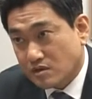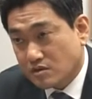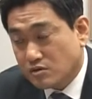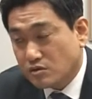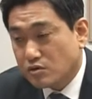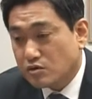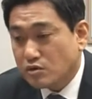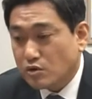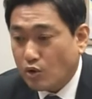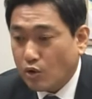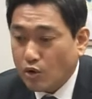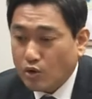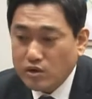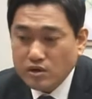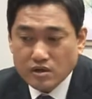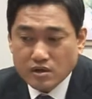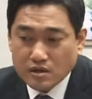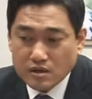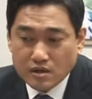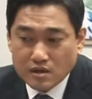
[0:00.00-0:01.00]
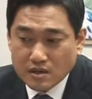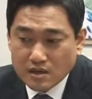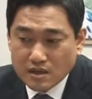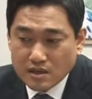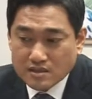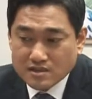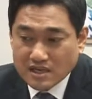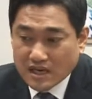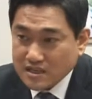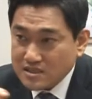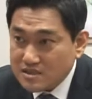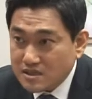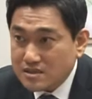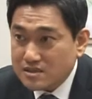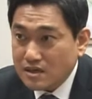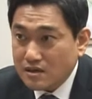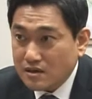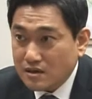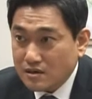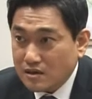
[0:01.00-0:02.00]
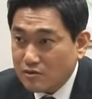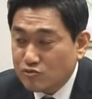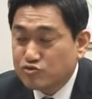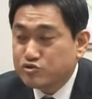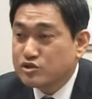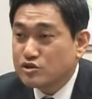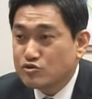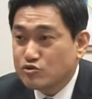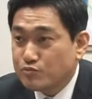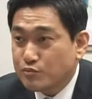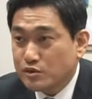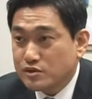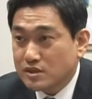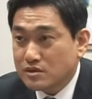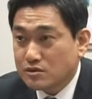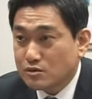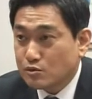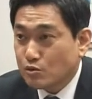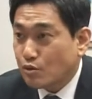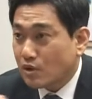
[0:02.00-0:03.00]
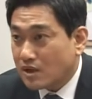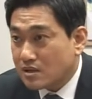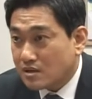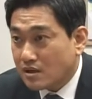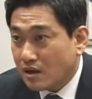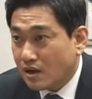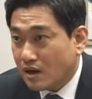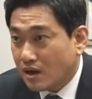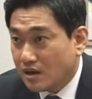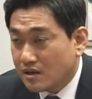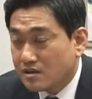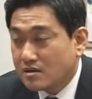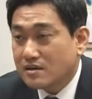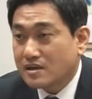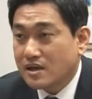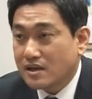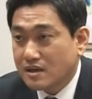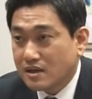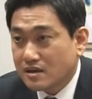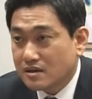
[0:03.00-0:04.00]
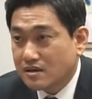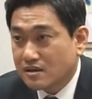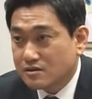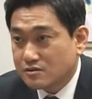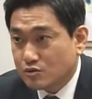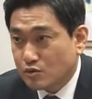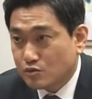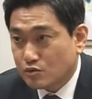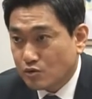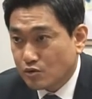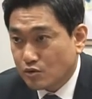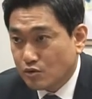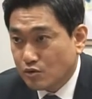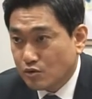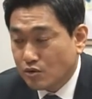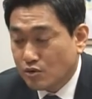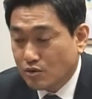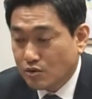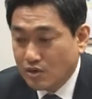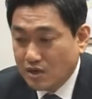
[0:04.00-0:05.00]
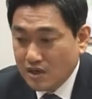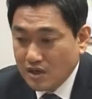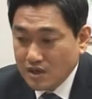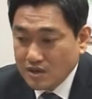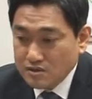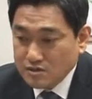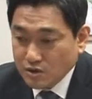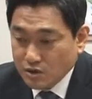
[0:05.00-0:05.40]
그거는 음. 거의 자신의 생각과 구십구 퍼센트 똑같다 이렇게 얘기할 정도로 음.